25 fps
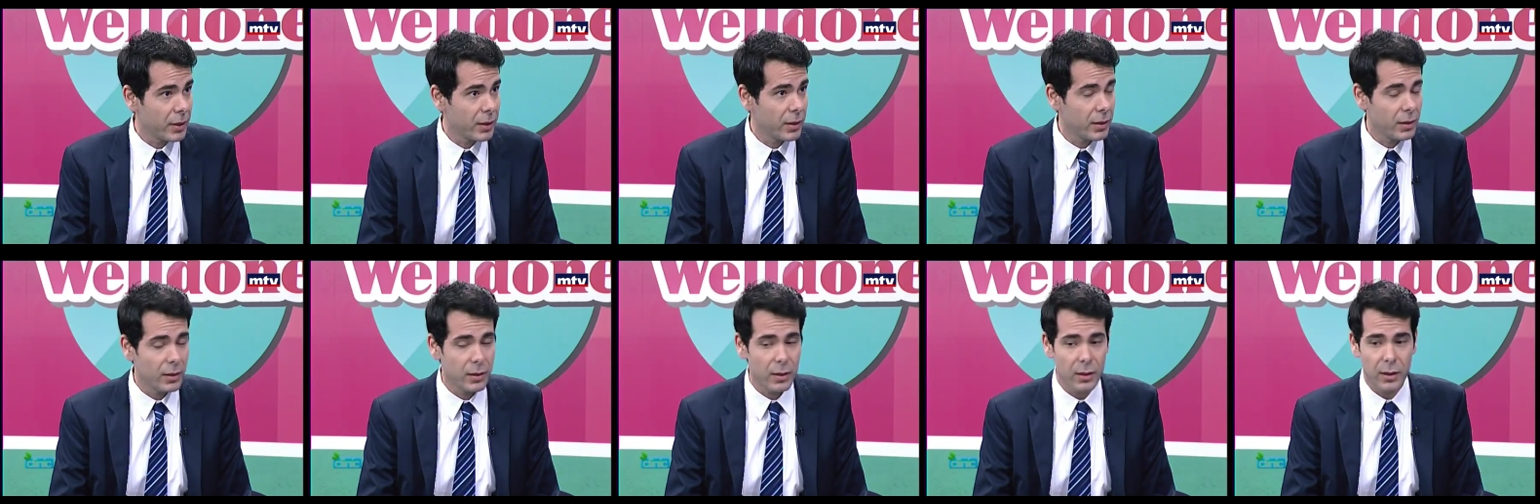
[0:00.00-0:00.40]

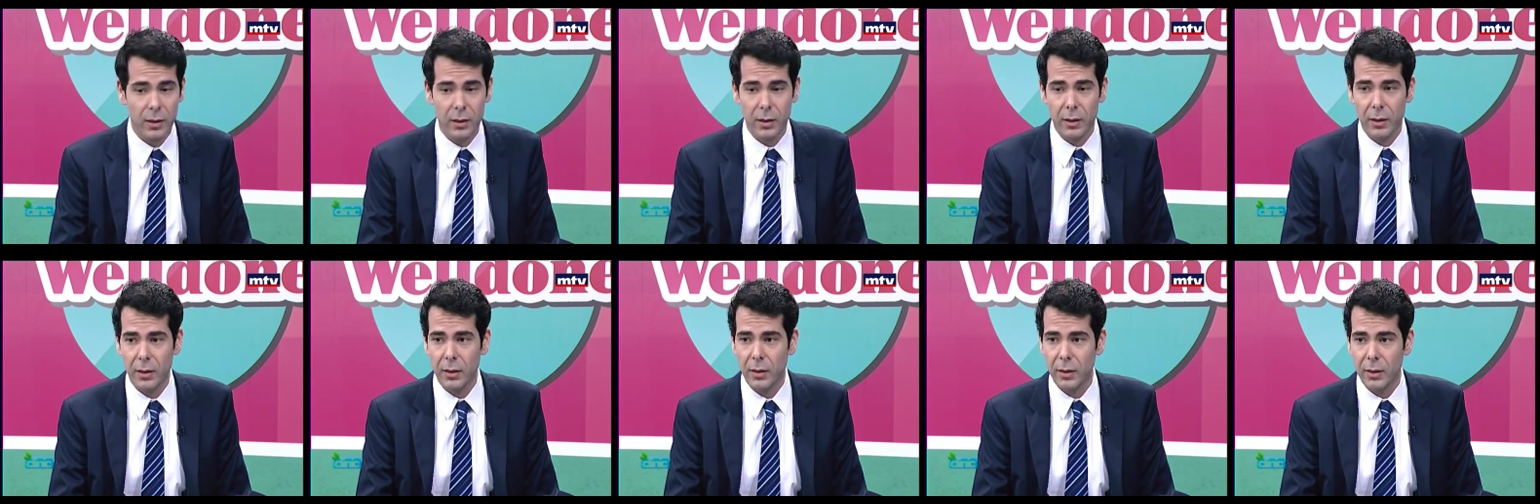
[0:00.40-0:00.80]

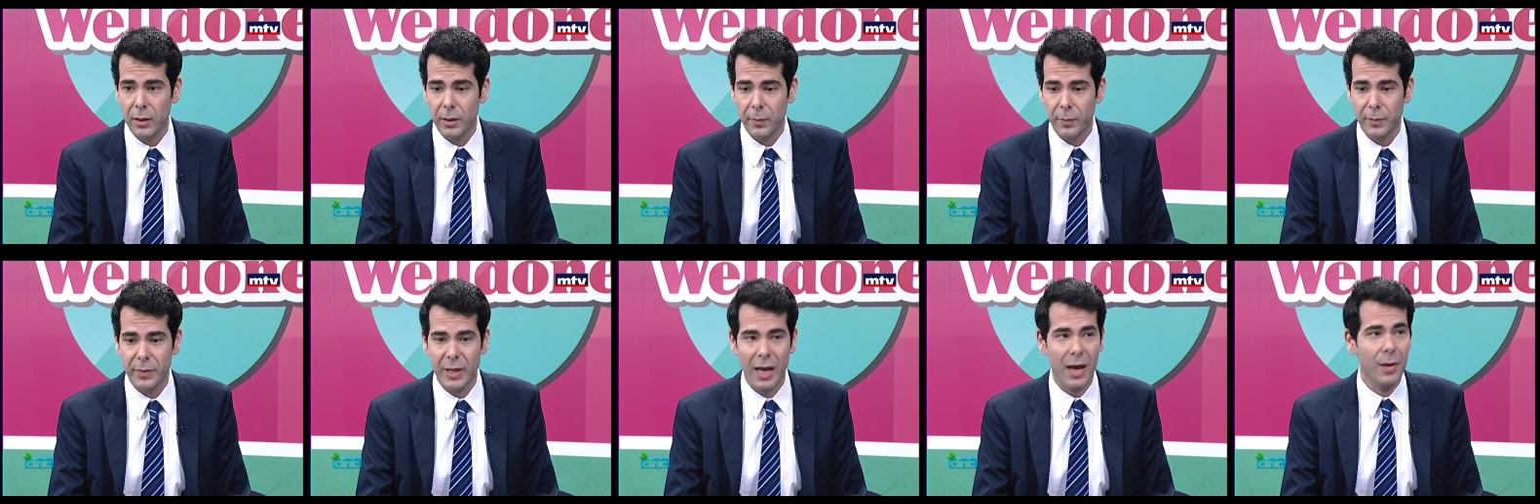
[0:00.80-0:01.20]

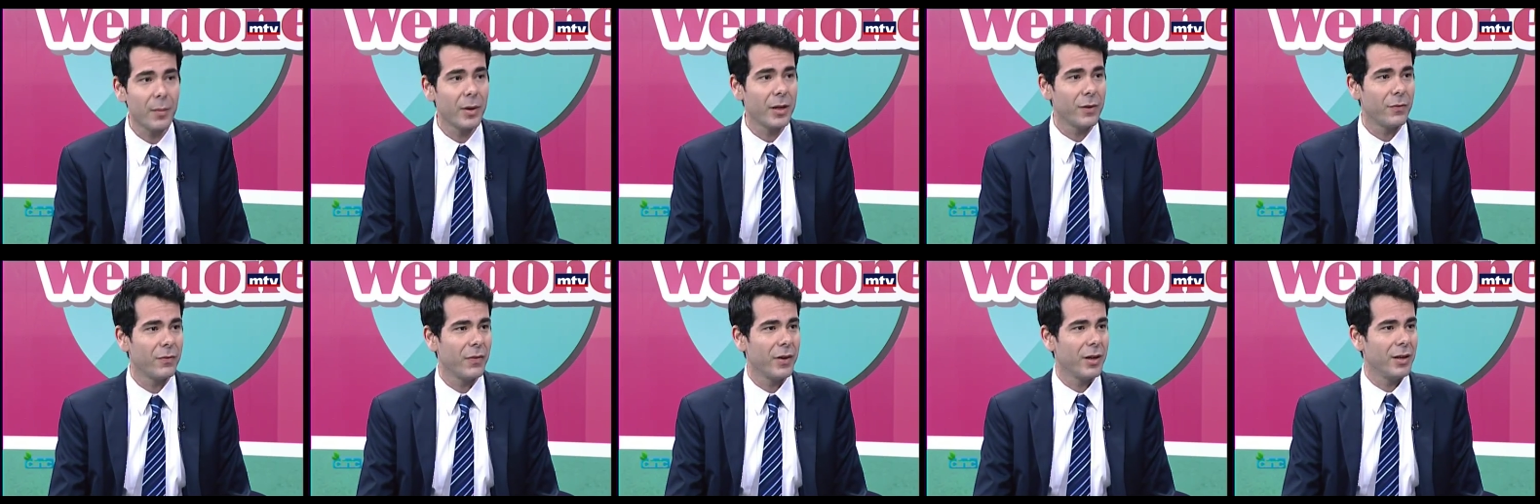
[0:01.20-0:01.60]
اللي
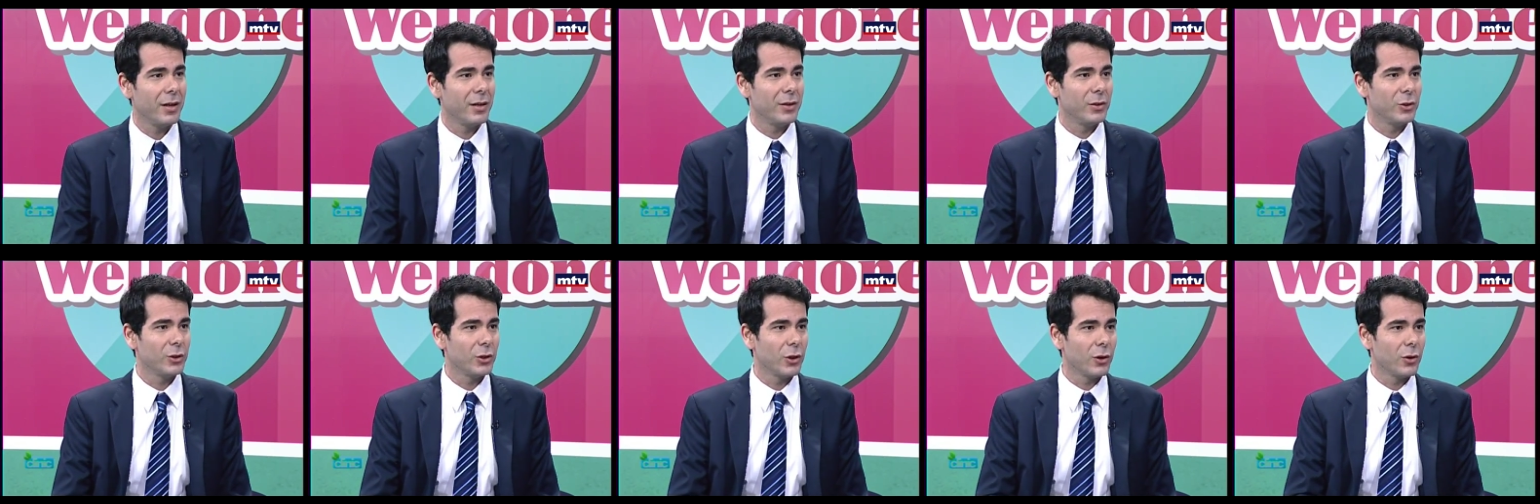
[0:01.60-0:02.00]
بتعمل
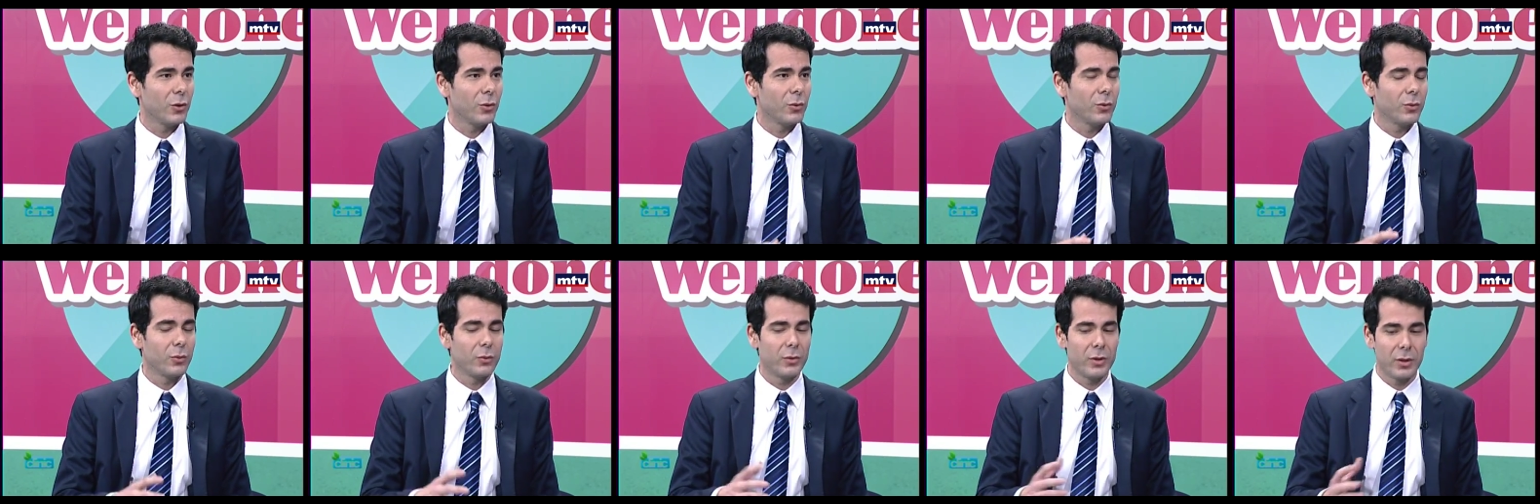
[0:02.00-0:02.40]
فالج
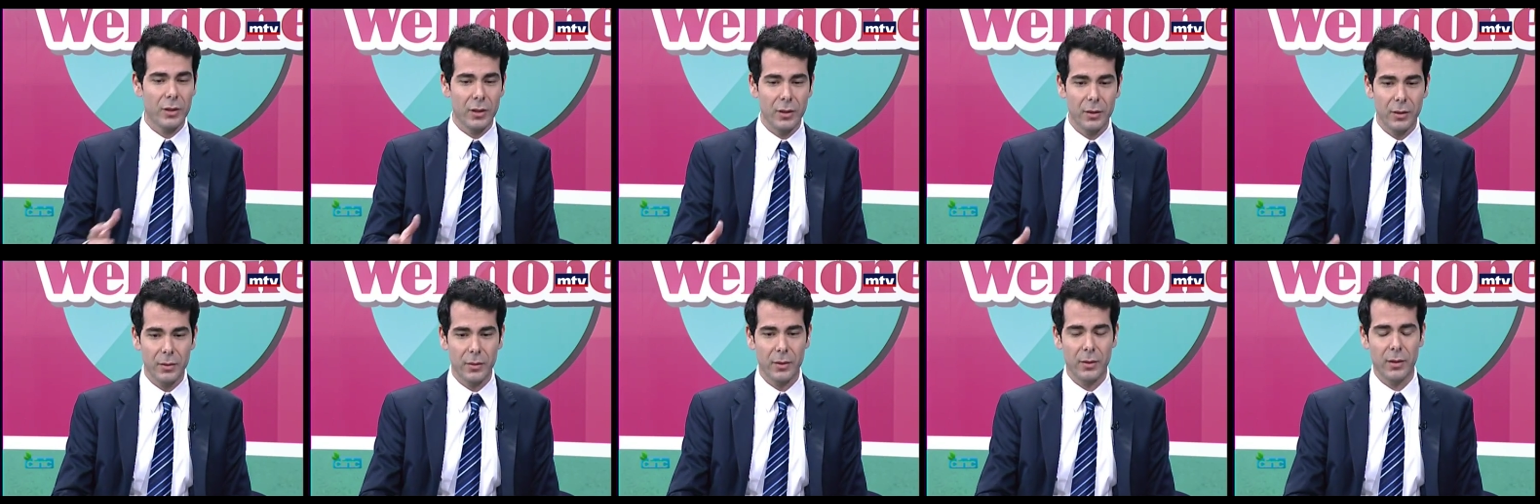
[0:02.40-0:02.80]
او آه،